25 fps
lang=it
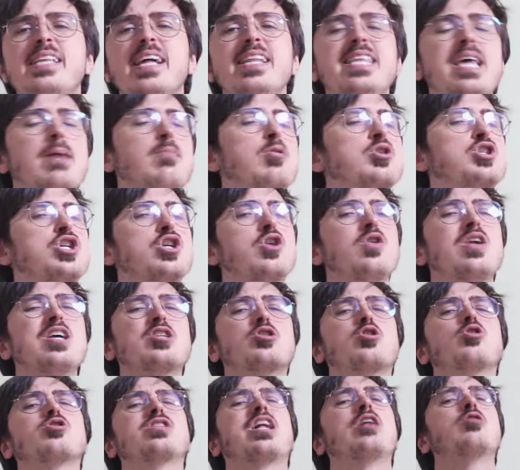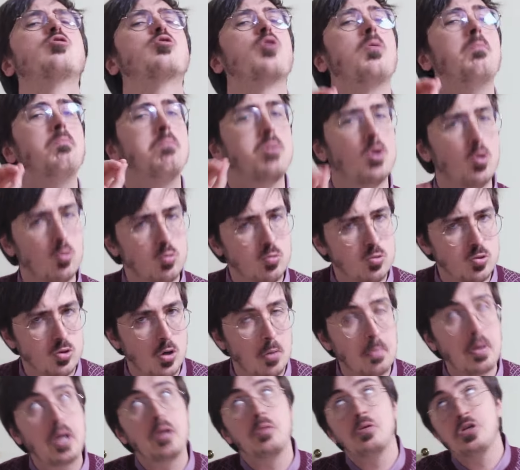Intendiamoci, non è soltanto
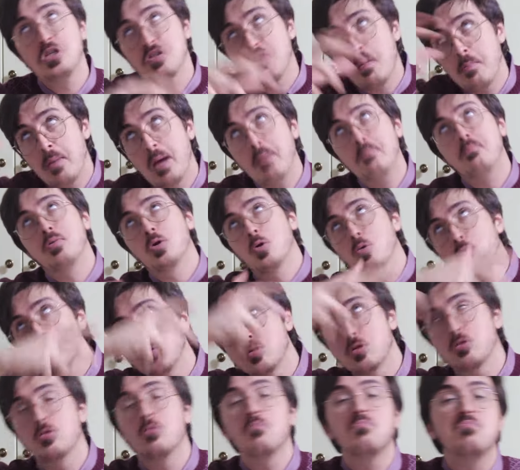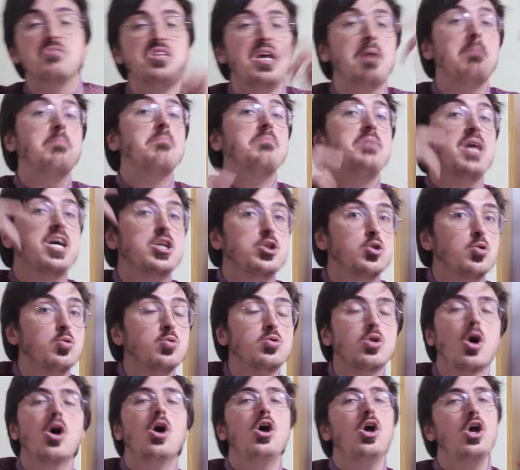brutto, perché dici vabbè è brutto, non ti è
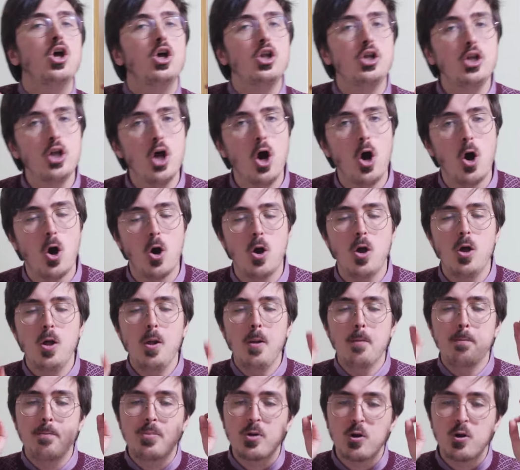piaciuto. No,